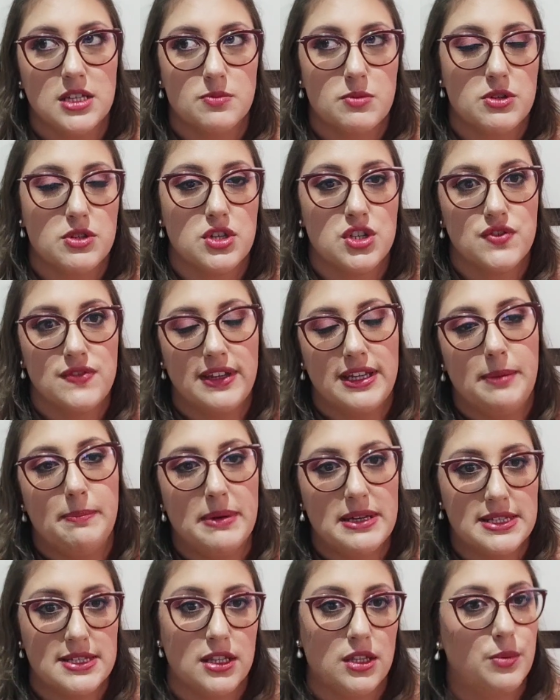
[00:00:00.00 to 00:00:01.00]
as pessoas estiverem
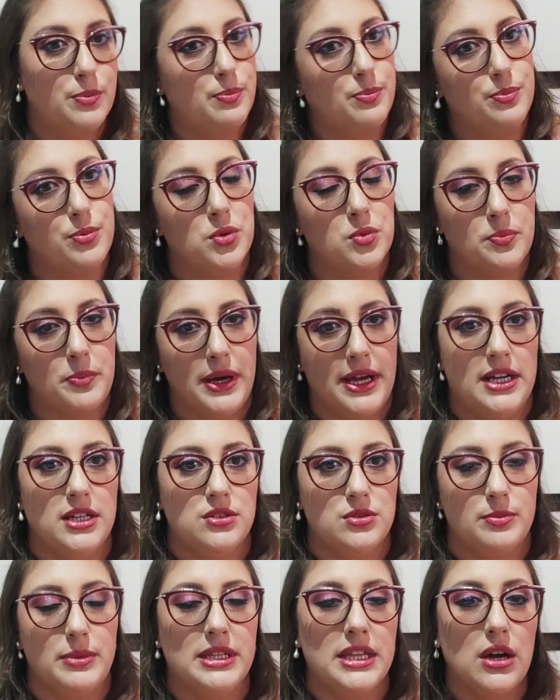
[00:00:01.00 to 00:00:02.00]
passando por
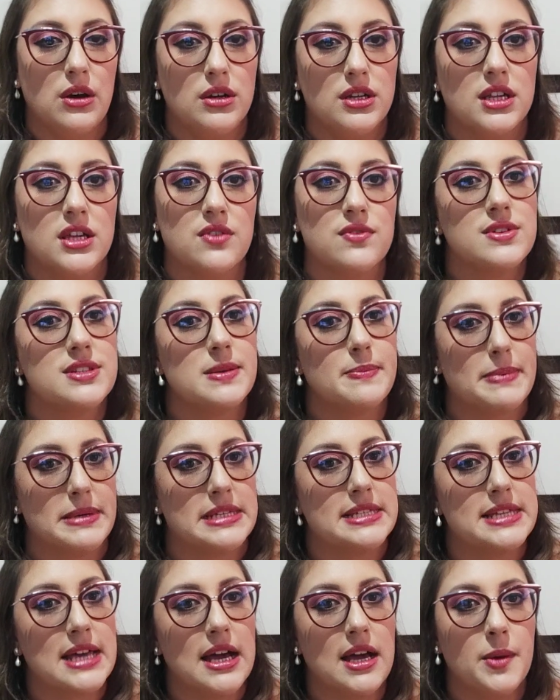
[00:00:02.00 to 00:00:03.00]
perto, bem na hora que você
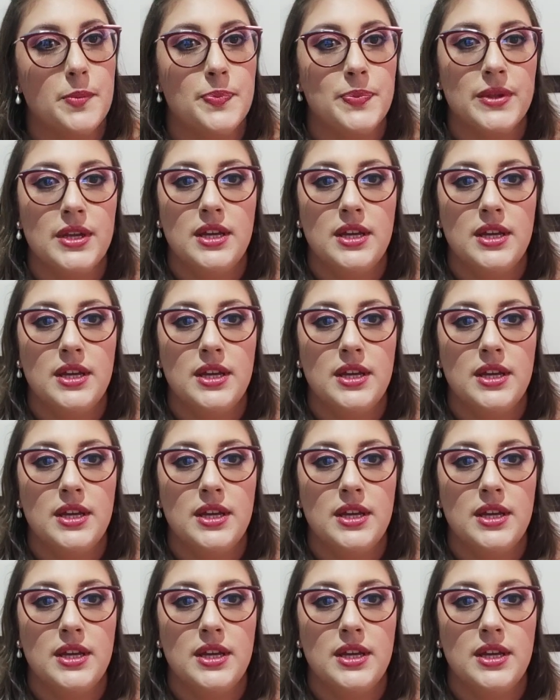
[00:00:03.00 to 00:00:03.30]
passar,